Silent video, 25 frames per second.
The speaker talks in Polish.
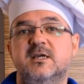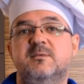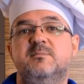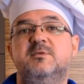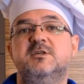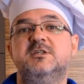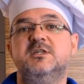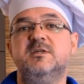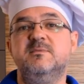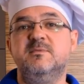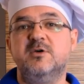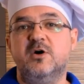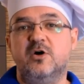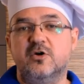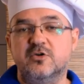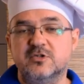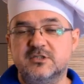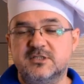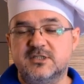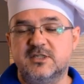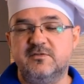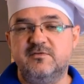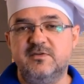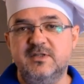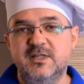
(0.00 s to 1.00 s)
Bierzemy
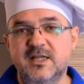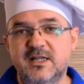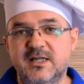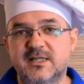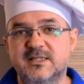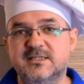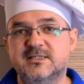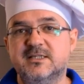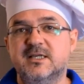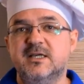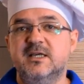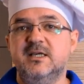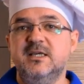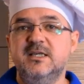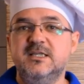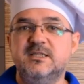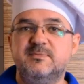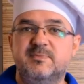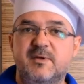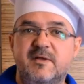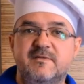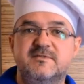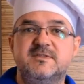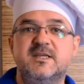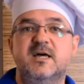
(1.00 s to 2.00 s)
ostry widelec i
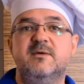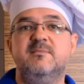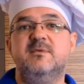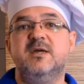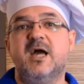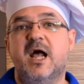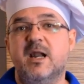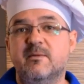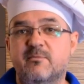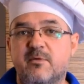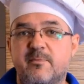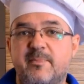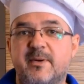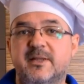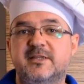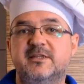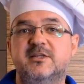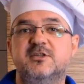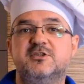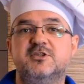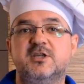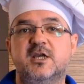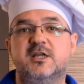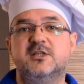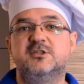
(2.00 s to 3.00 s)
sprawdzamy albo
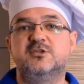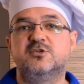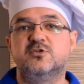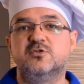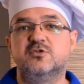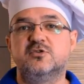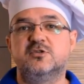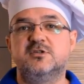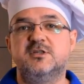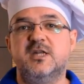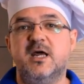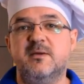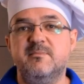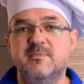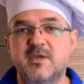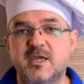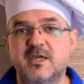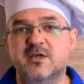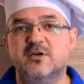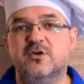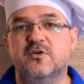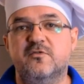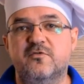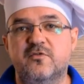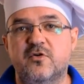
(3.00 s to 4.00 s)
patyczek, czy już na
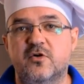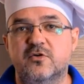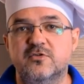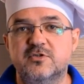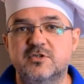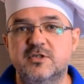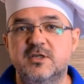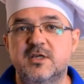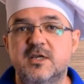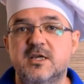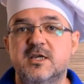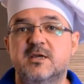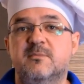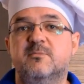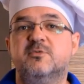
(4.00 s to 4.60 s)
miękko wchodzi.